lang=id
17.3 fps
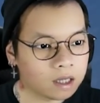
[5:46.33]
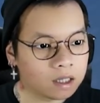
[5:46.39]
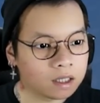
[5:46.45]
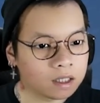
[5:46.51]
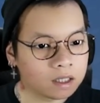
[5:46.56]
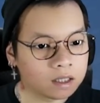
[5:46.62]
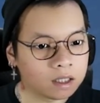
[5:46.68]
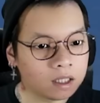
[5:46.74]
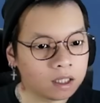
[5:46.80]

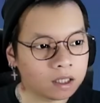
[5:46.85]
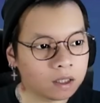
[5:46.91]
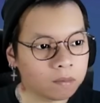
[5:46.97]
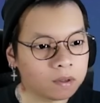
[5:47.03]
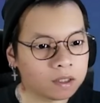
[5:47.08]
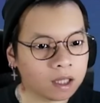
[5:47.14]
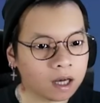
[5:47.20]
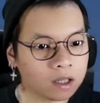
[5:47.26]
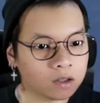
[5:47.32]
Jadi kita
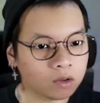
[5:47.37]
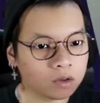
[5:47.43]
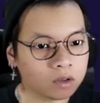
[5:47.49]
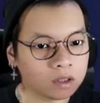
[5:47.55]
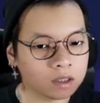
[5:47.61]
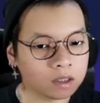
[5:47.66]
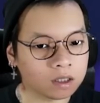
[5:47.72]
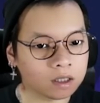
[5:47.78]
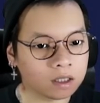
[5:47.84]
bisa langsung
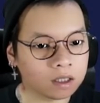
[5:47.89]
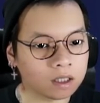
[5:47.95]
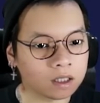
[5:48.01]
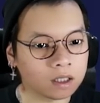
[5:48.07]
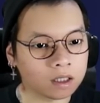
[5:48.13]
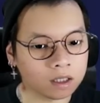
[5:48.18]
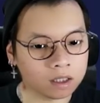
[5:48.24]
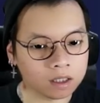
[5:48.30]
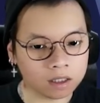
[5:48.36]

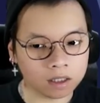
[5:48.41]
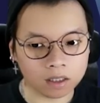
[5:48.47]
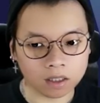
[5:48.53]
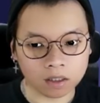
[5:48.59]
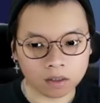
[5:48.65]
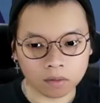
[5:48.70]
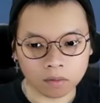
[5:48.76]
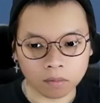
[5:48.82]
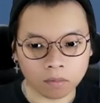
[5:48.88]
uh,
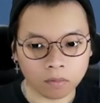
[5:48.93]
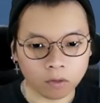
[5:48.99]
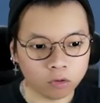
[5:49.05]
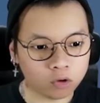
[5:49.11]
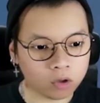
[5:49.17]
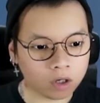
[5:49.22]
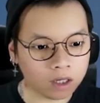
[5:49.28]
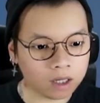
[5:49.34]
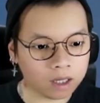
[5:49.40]
meluncur
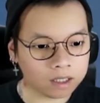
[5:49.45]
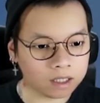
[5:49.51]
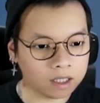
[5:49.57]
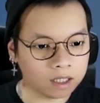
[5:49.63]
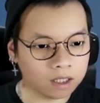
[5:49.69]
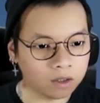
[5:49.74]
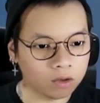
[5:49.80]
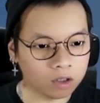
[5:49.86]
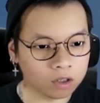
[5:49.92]
lagi guys nih.
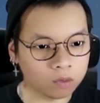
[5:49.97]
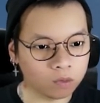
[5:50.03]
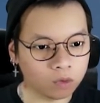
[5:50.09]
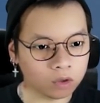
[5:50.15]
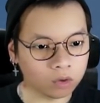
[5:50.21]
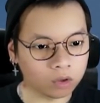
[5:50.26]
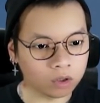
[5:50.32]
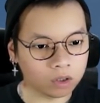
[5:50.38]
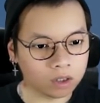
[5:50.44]
Ini udah semua
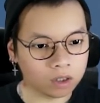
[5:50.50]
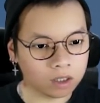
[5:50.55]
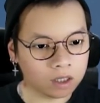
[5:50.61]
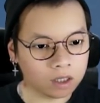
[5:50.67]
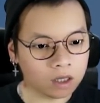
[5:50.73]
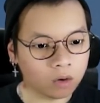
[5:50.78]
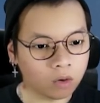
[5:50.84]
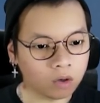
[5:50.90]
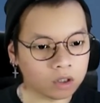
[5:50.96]
tuh.
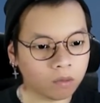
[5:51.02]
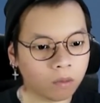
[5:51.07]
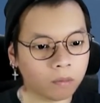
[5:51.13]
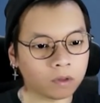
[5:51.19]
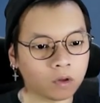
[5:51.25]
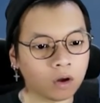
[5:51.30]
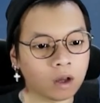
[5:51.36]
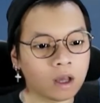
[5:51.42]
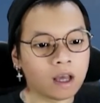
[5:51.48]
Udah sampai
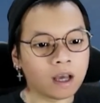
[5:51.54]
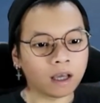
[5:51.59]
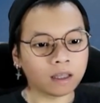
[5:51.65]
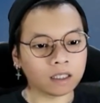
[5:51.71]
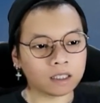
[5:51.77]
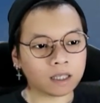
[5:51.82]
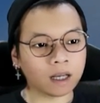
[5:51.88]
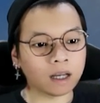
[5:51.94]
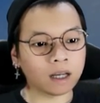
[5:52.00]
mentok. Kita
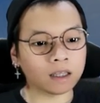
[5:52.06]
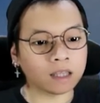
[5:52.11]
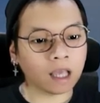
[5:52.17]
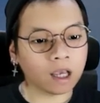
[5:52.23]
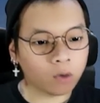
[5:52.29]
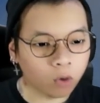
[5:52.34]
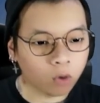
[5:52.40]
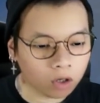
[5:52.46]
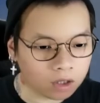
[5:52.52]
sekarang ke Tech
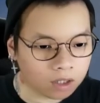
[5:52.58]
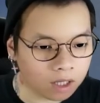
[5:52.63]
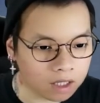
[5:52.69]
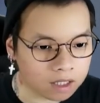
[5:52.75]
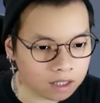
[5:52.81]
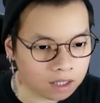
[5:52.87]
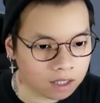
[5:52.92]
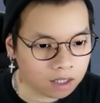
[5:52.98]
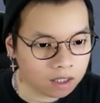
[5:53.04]
World
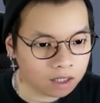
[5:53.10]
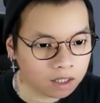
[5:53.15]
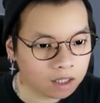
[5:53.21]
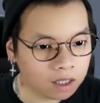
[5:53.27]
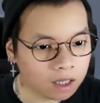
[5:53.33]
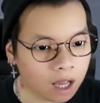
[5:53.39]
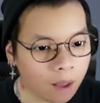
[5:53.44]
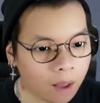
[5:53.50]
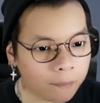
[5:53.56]
guys.
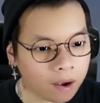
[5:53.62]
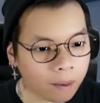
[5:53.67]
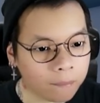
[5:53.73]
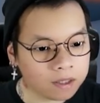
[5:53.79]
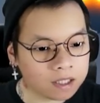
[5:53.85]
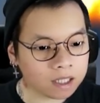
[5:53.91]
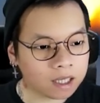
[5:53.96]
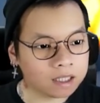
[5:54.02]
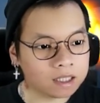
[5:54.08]
Apakah
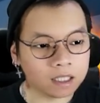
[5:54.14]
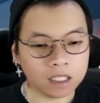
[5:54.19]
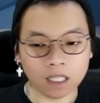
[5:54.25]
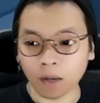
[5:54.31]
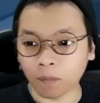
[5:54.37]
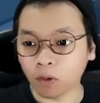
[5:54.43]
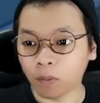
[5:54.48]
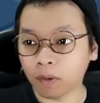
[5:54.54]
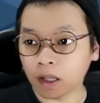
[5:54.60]
bisa guys ya 30
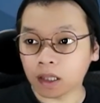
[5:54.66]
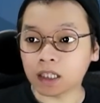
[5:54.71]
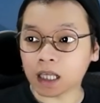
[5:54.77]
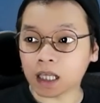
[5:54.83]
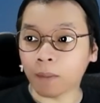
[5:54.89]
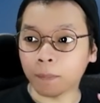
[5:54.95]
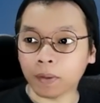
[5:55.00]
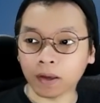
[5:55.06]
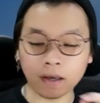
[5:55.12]
menit
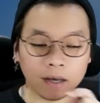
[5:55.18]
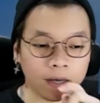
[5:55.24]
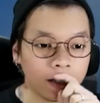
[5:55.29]
sampai ke